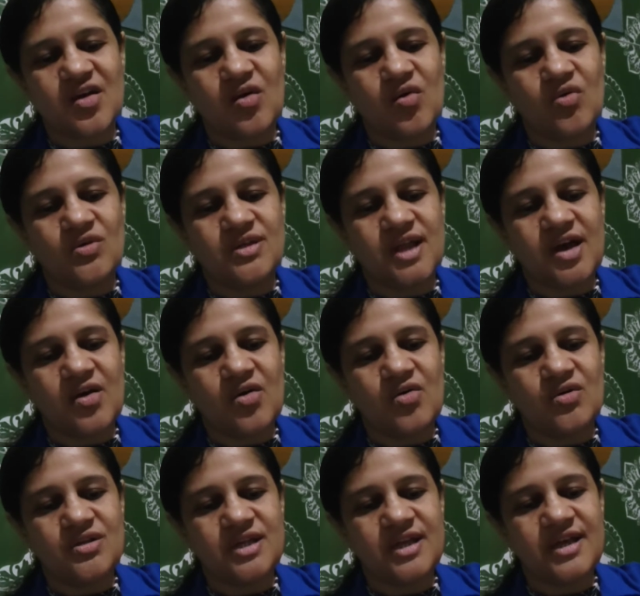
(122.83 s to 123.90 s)
contra
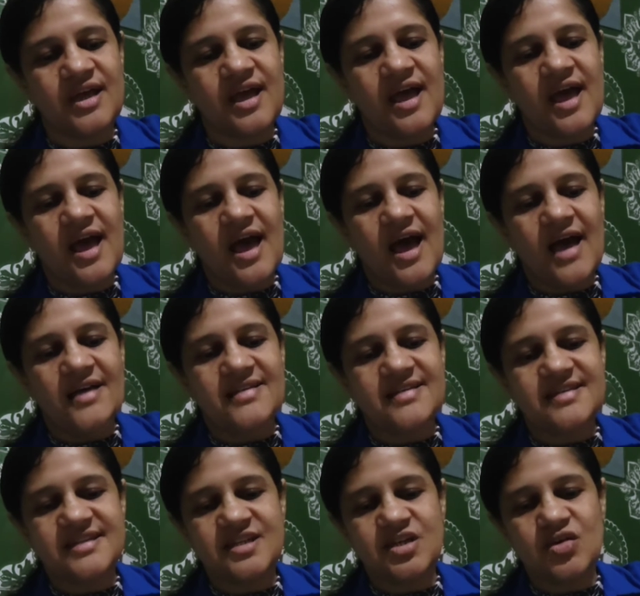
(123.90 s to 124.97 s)
outrem,
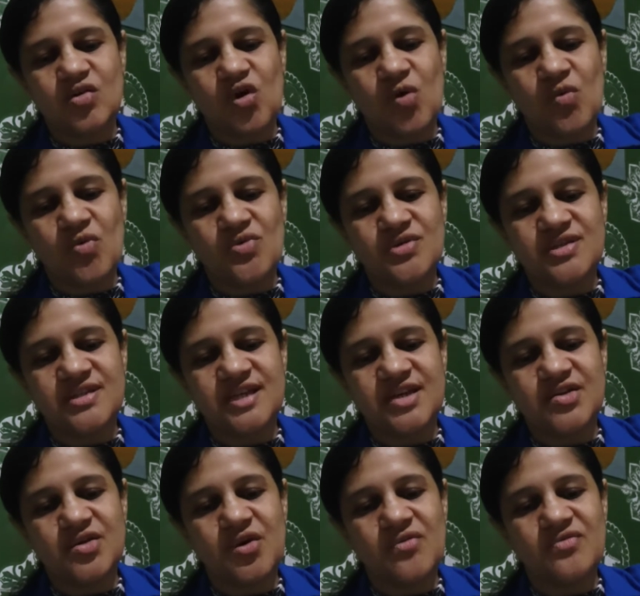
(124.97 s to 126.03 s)
assim como o
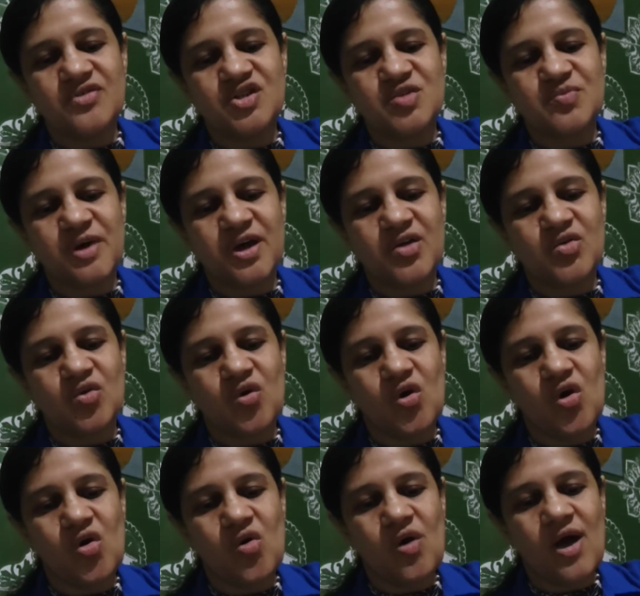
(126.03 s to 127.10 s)
Senhor vos
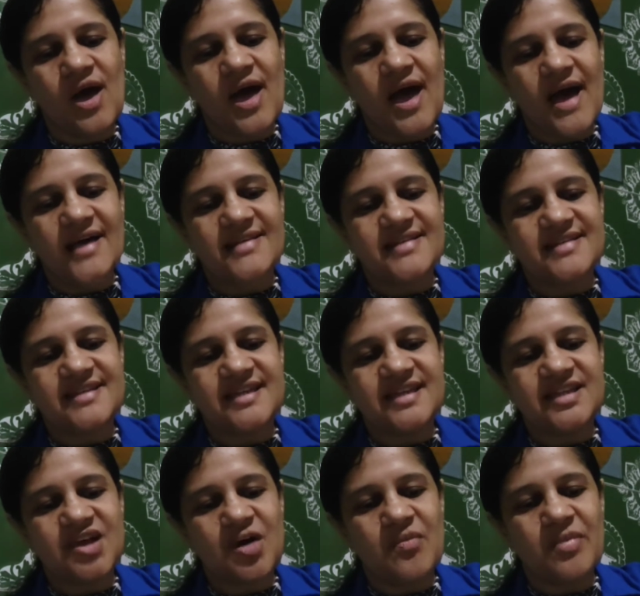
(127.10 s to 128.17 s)
perdoou, assim
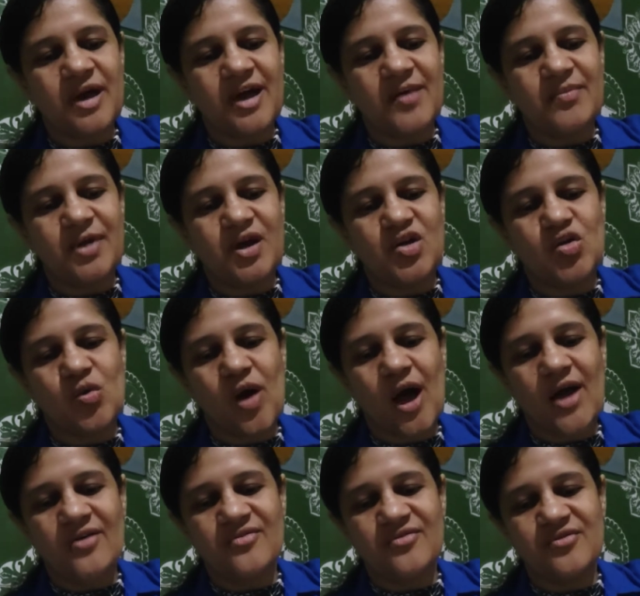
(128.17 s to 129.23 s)
também
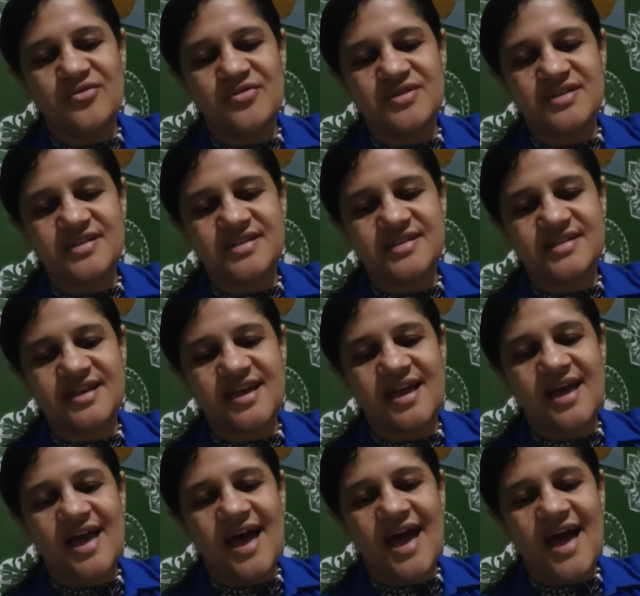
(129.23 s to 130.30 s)
perdoai-vos.
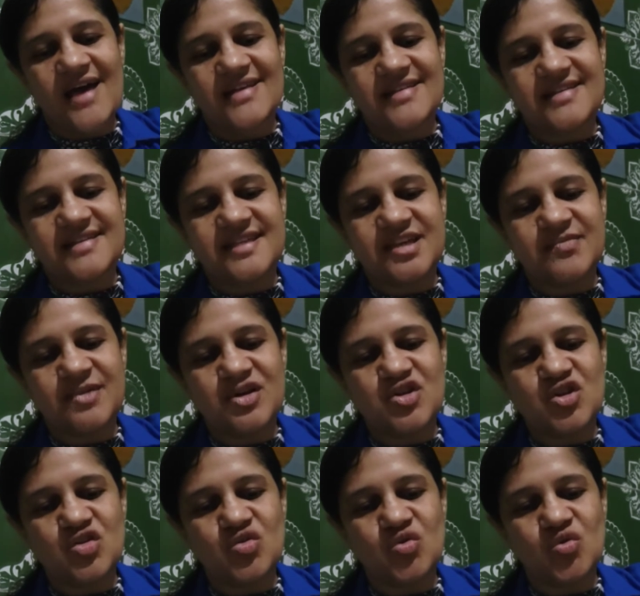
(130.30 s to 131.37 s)
Acima
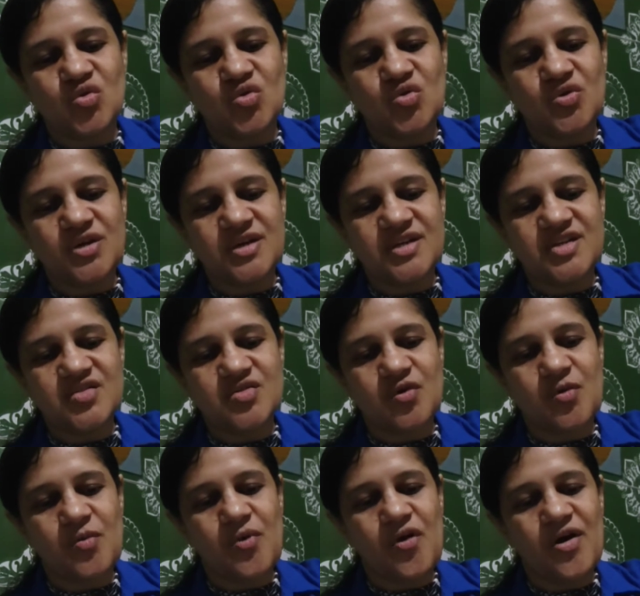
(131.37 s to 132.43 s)
de tudo
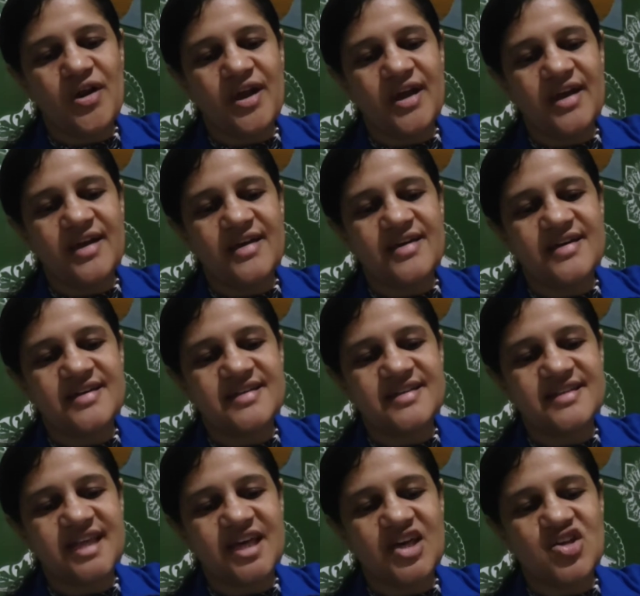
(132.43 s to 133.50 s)
isto, porém,
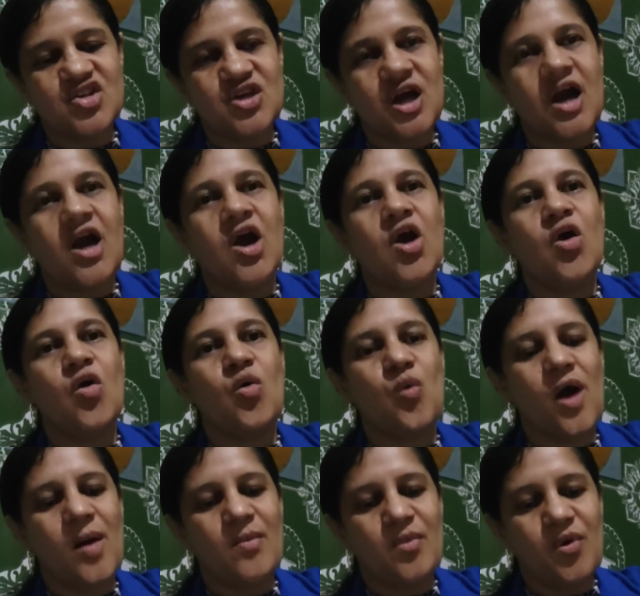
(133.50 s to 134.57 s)
esteja
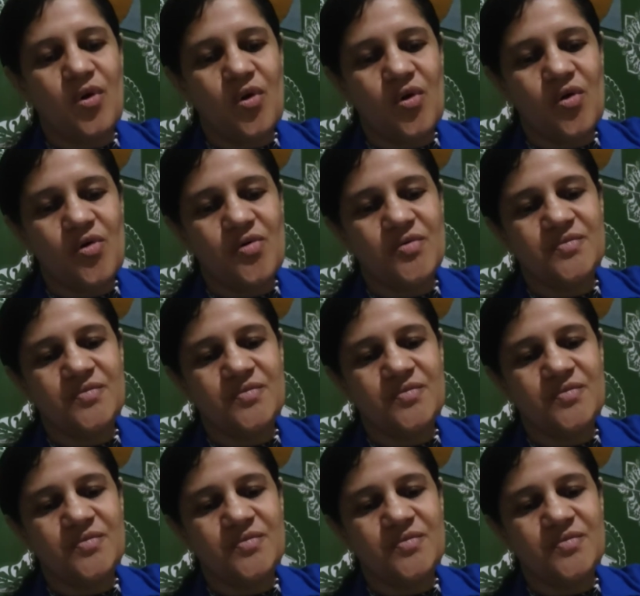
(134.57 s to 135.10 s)
o amor,